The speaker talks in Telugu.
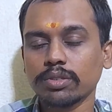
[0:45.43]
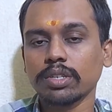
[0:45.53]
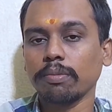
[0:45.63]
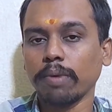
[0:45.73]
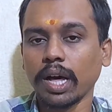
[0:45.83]

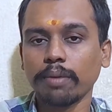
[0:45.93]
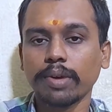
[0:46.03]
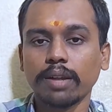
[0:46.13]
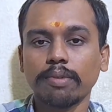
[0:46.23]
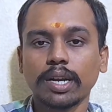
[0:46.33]
చూసుకుంటే బార్బీ
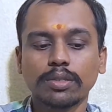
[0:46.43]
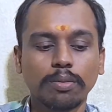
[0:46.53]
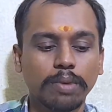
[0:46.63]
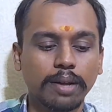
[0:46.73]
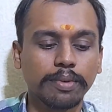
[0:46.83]
అనమాట సో
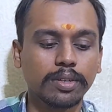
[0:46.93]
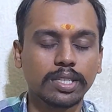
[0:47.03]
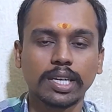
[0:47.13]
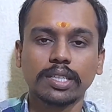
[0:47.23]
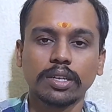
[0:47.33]
బార్బీకి
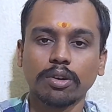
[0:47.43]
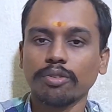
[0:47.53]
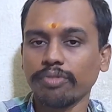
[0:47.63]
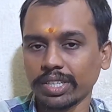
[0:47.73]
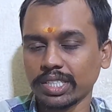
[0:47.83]
వస్తారు త్రీ అవుట్
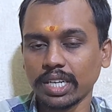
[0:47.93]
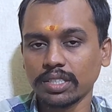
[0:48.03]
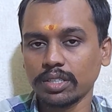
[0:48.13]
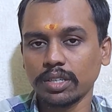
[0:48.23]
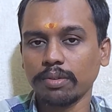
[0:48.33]
ఆఫ్ ఫైవ్ స్టార్స్
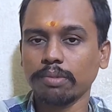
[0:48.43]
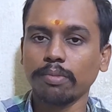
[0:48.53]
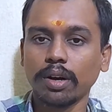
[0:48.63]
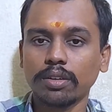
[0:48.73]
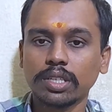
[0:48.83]
ఇచ్చినప్పుడు
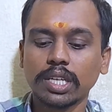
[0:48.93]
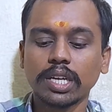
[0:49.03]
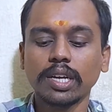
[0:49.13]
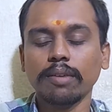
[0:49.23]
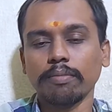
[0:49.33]
బాగుంది
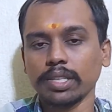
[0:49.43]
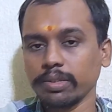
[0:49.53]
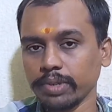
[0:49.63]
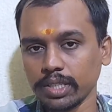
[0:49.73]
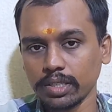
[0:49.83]
మంచి
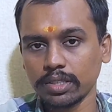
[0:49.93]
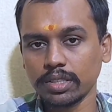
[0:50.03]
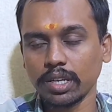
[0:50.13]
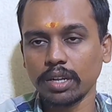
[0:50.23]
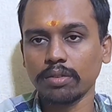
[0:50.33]
మెసేజ్
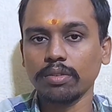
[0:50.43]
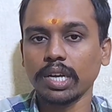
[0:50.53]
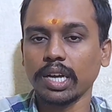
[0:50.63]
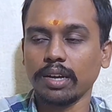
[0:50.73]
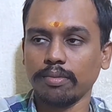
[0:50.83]
ఇచ్చింది అన్నారు
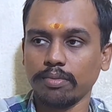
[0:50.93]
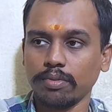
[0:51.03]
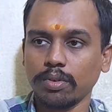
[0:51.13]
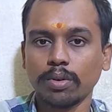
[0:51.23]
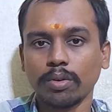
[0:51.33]

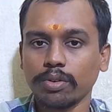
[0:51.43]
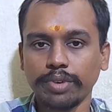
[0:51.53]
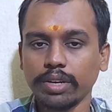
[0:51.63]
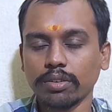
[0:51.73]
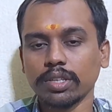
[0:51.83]
ఒక ఒక
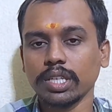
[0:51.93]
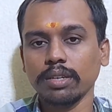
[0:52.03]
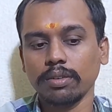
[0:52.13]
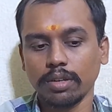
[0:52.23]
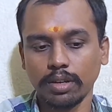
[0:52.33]
వీడియో ఉంది
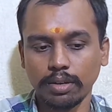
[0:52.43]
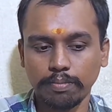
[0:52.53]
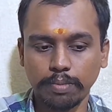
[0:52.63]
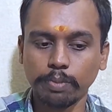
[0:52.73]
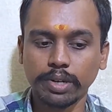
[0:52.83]

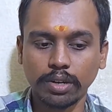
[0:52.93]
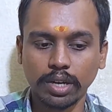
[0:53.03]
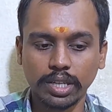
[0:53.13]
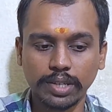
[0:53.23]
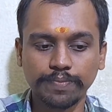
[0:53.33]
పబ్లిక్
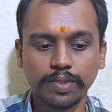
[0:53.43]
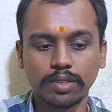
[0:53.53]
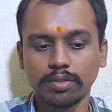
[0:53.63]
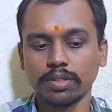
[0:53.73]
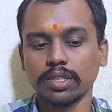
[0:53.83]
టాక్ అయితే
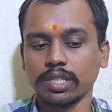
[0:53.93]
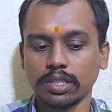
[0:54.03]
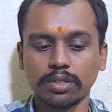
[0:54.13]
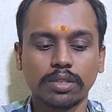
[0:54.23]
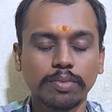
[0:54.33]
సో ఒకసారి చెక్
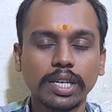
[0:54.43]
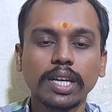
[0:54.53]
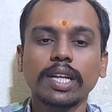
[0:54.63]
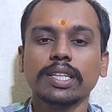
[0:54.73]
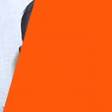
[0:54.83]
చేసుకోండి
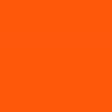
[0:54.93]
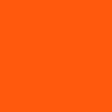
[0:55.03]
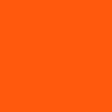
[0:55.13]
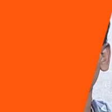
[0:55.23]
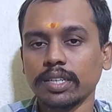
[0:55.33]
తర్వాత
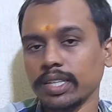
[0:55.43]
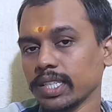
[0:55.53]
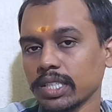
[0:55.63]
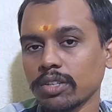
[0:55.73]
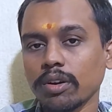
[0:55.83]

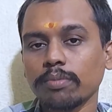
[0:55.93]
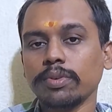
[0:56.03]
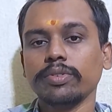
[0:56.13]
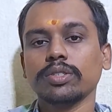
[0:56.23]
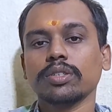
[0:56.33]
నెక్స్ట్ ఇంకొక
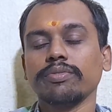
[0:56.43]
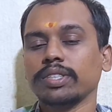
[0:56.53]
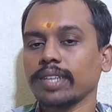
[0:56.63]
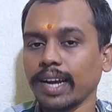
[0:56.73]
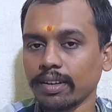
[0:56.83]
మూవీ చూసుకుంటే
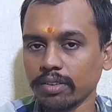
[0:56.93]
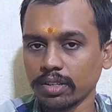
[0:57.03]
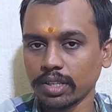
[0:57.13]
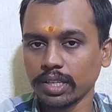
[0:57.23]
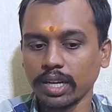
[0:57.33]
విజయ్ ఆంటోనీ
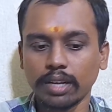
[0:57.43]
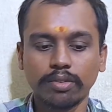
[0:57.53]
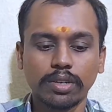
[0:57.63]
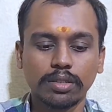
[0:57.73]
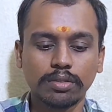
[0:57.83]
గారు
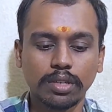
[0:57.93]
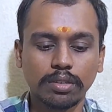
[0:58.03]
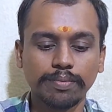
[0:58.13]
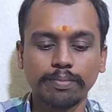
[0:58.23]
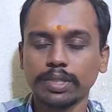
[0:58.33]
ఎవరైతే
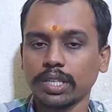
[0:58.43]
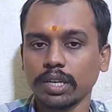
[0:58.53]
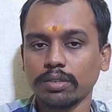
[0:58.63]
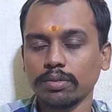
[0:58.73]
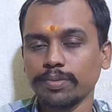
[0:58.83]
ఉన్నారో
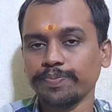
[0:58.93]
టూ